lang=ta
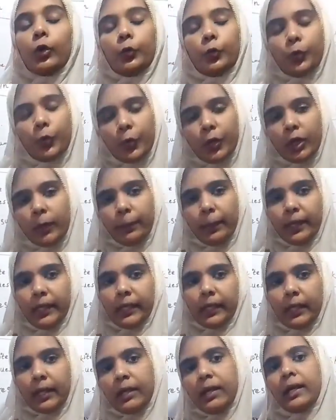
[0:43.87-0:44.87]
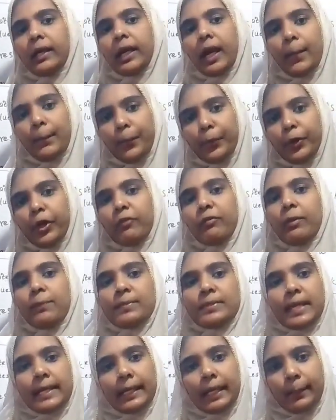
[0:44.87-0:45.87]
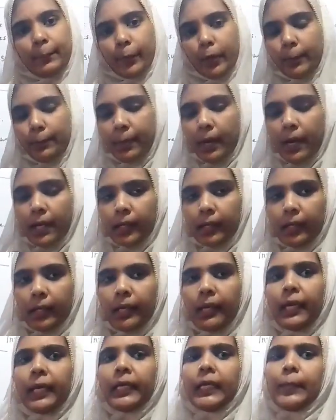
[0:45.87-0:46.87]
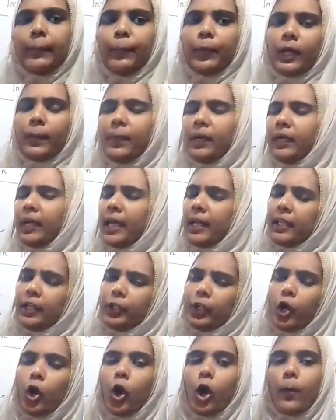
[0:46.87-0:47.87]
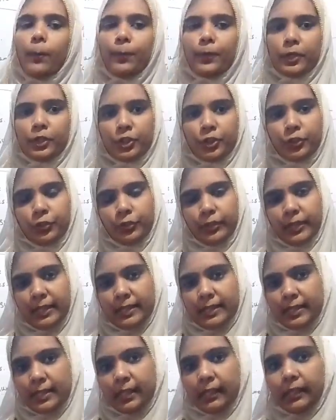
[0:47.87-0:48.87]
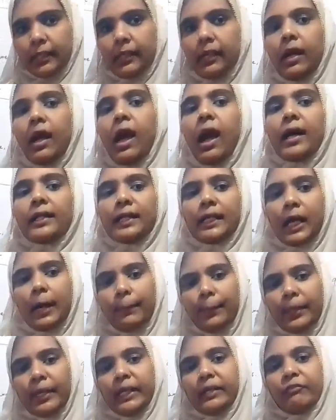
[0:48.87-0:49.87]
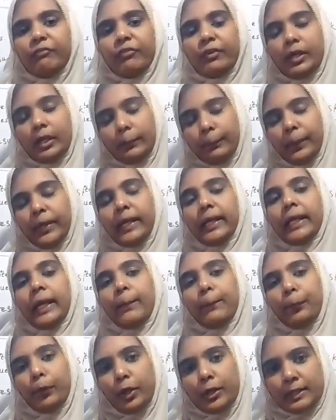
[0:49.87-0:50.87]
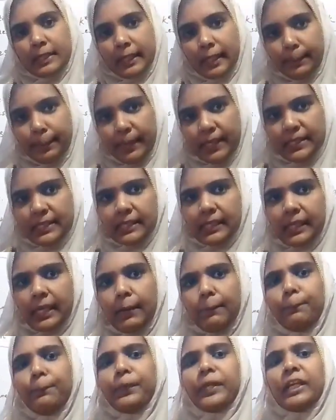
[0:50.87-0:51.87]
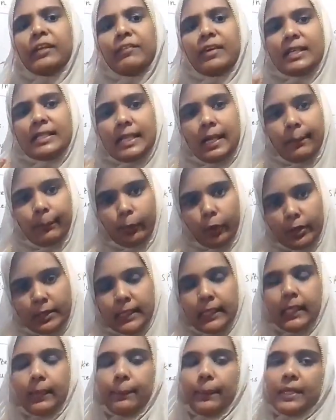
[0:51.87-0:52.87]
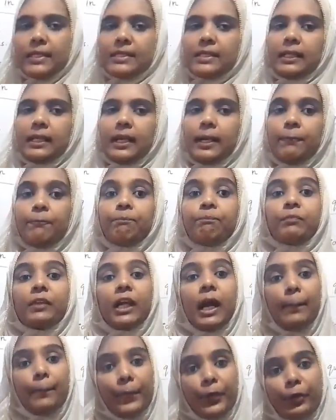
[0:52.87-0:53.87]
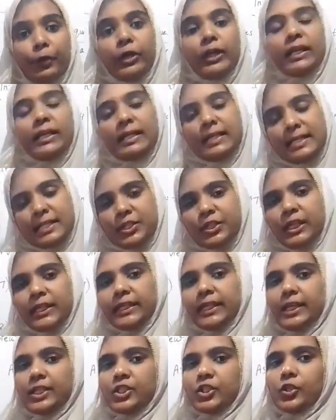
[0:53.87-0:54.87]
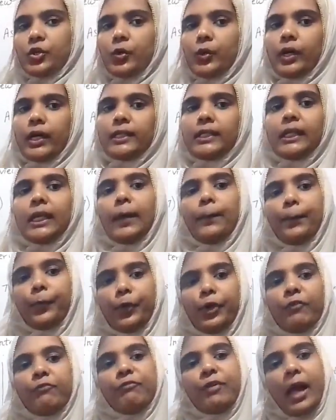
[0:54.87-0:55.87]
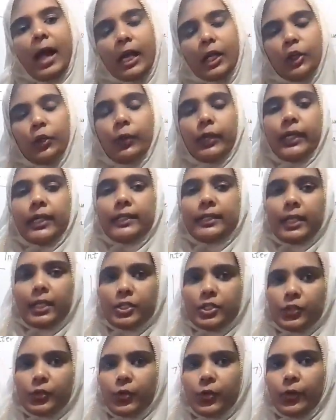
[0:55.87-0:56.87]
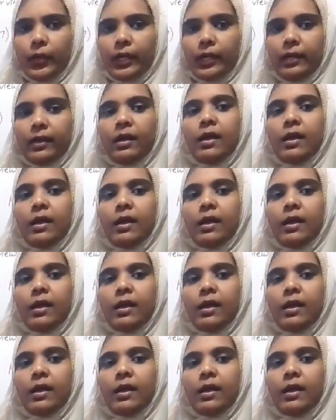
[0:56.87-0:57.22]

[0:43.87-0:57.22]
கூகுள் பண்ணுங்க கம்பெனியோட வெப்சைட்டில் போய் பாருங்க இப்போ நமக்கு நிறைய ஆப்பர்ச்சுனிட்டிஸ் இருக்கு அந்த கம்பெனிக்கு ஒர்க் பண்ணுற எம்ப்ளாயிஸ் கிட்ட பேசுங்க ப்ரீவியஸ் எம்ப்ளாயிஸ் கிட்ட பேசுங்க கம்பெனியோட ஹிஸ்ட்ரி தெரிஞ்சுக்கோங்க அந்த கம்பெனியோட வேல்யூ என்னன்னு தெரிஞ்சுக்கோங்க